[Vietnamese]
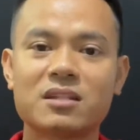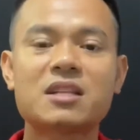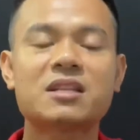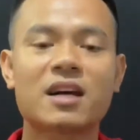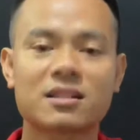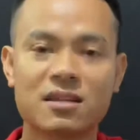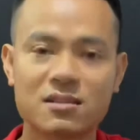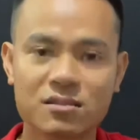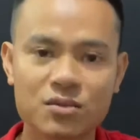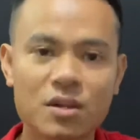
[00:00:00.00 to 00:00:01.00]
chết trẻ rất
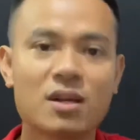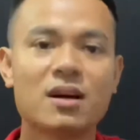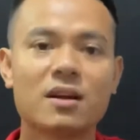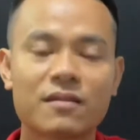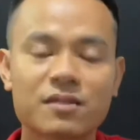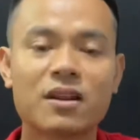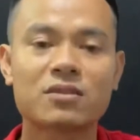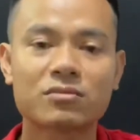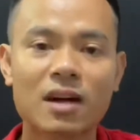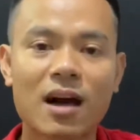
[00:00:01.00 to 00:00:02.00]
thường xuyên cho
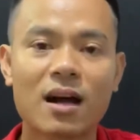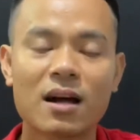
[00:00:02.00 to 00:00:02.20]
nên chúng ta